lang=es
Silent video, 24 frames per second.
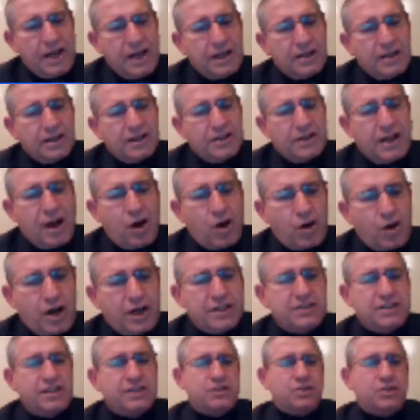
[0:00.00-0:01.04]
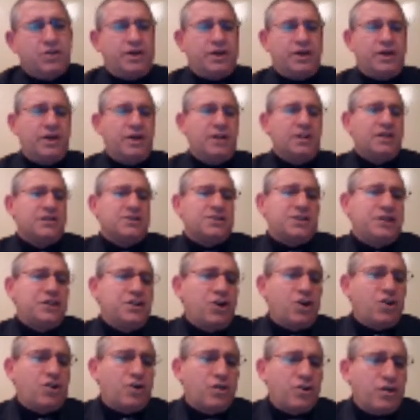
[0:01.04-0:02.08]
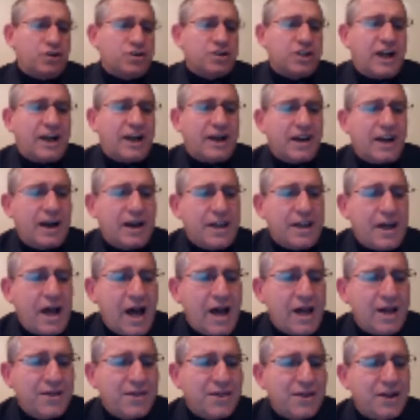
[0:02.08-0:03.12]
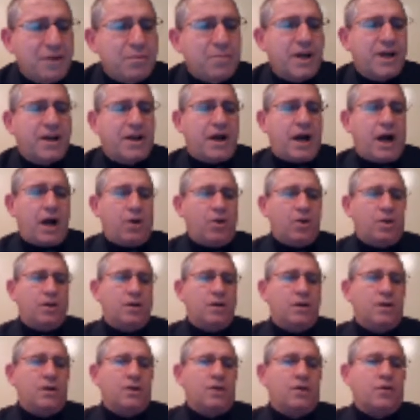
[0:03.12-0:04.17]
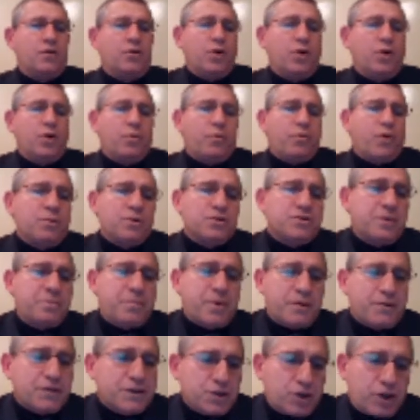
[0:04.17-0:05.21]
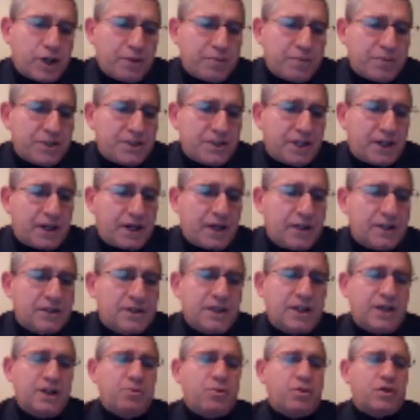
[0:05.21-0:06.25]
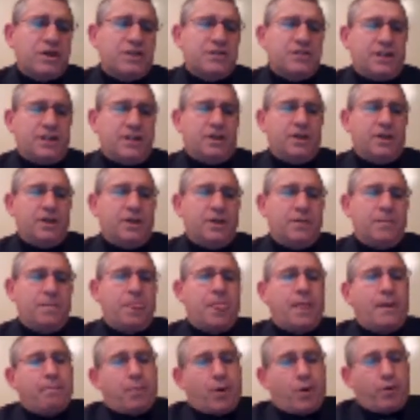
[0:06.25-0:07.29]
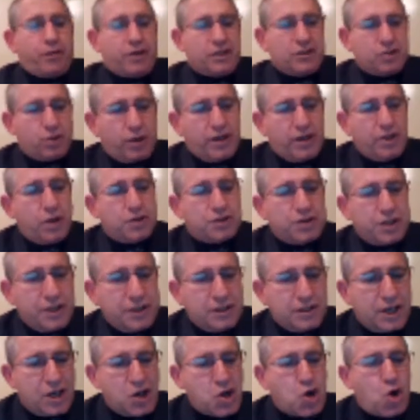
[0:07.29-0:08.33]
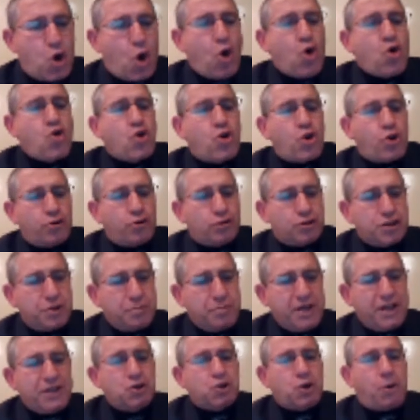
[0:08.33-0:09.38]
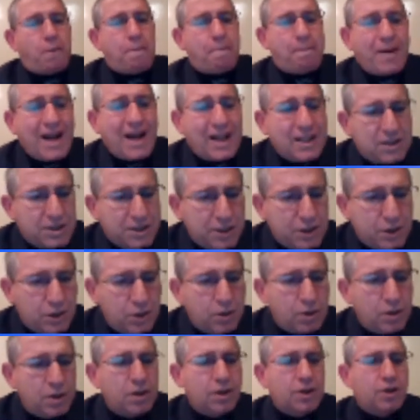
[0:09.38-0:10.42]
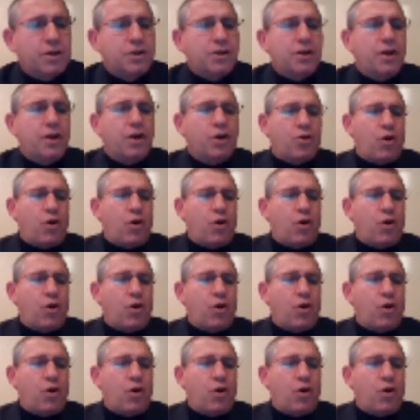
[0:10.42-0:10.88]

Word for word: de las organizaciones, si no conoce la realidad del mercado. No podemos ser profesores de pizarra, tenemos que ser profesores docentes con conocimiento práctico de lo que